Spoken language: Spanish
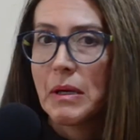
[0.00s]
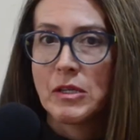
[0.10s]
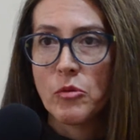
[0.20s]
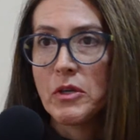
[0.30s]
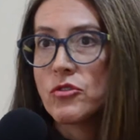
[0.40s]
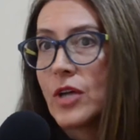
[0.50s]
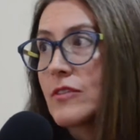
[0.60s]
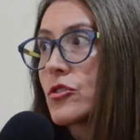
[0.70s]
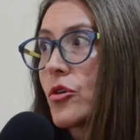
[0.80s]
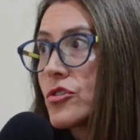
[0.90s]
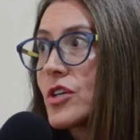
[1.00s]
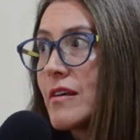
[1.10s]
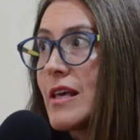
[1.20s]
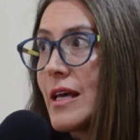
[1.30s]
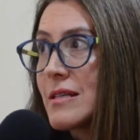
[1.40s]
más o menos 14
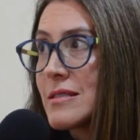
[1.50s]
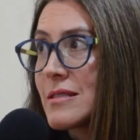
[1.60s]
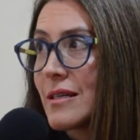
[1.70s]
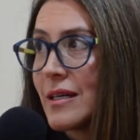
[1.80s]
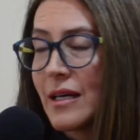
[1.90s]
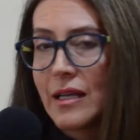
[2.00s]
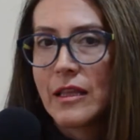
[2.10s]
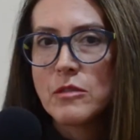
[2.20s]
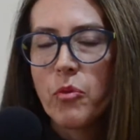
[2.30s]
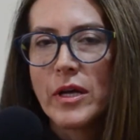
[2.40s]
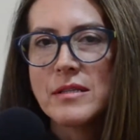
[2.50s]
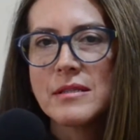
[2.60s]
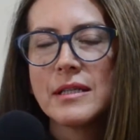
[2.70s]
días después,